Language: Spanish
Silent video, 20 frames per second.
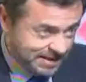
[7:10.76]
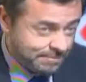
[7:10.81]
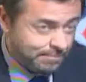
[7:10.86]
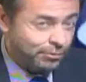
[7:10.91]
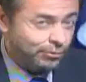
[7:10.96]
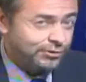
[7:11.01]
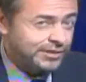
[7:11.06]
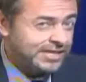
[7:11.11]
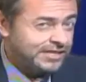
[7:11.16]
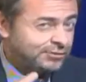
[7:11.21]
por lo
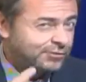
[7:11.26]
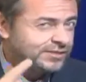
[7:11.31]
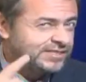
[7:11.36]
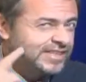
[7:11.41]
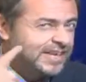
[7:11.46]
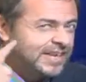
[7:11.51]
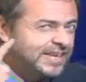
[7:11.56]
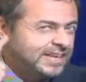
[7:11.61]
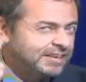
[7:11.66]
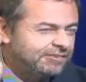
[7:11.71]
tanto, si
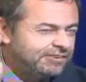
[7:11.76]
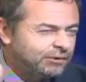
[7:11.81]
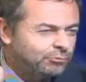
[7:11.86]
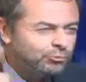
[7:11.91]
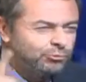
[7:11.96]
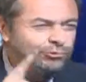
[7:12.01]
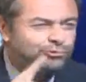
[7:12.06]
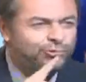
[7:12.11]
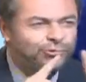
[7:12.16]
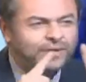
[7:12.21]
el
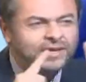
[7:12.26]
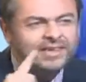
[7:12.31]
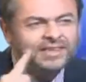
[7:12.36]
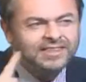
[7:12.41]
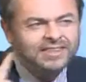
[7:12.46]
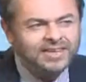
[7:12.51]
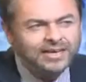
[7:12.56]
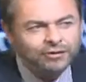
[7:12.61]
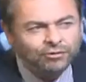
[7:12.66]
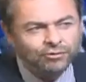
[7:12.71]
recurso
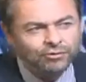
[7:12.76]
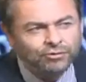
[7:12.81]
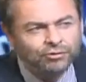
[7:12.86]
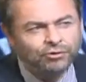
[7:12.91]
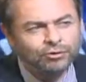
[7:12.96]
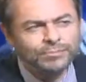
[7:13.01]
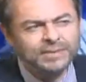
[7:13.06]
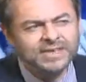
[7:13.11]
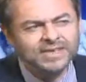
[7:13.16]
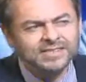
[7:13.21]
hídrico
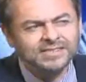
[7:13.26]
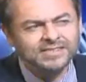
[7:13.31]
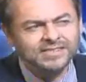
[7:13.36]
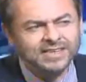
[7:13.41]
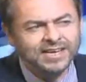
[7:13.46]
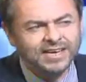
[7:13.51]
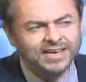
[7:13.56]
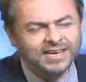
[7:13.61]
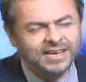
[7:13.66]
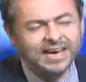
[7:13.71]

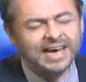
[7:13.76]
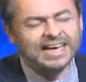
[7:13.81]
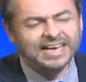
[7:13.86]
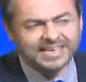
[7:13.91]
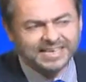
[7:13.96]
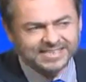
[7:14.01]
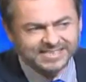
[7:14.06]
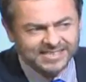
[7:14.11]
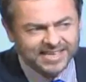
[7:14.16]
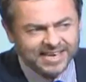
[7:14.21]
comienza a
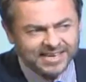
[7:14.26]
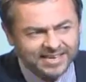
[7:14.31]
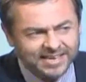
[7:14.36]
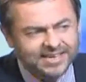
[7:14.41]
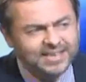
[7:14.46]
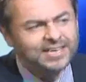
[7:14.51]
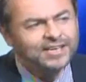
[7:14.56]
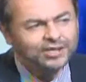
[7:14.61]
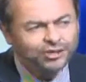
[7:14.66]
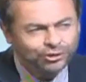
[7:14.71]
escasear,
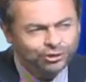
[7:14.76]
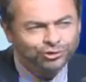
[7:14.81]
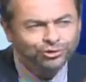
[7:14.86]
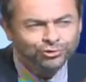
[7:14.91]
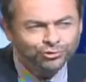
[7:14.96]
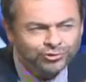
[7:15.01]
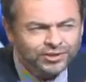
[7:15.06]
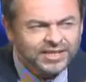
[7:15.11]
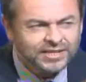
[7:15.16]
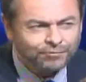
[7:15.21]
yo
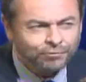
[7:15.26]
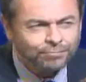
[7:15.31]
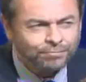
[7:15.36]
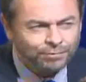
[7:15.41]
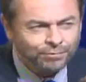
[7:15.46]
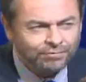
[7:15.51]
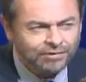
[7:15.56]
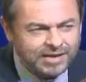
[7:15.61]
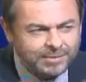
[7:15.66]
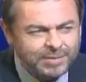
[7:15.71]
tengo un
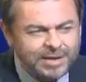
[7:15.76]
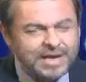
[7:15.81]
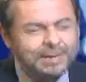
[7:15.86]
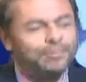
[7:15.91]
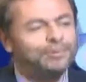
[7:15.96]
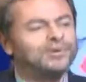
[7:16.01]
problema y por lo